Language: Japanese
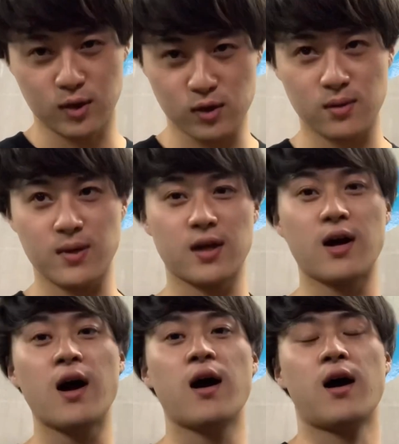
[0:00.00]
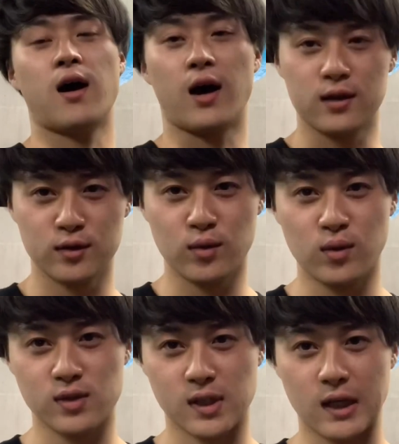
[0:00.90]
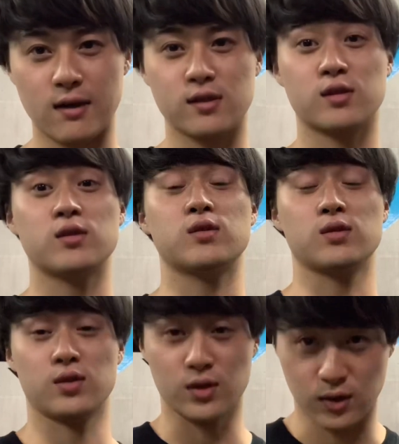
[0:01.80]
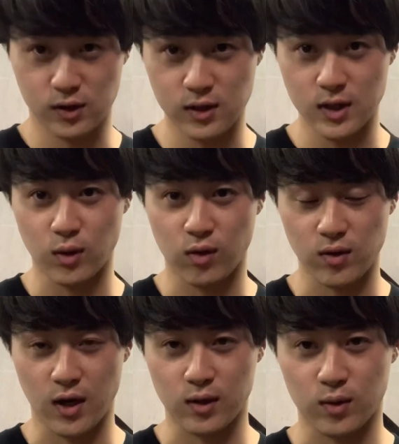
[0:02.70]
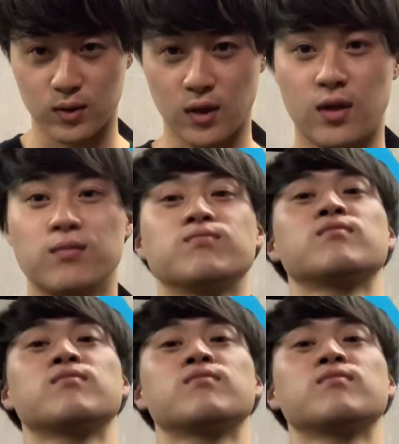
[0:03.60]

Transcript: ひとつめが反動を使わずゆっくり行うこと。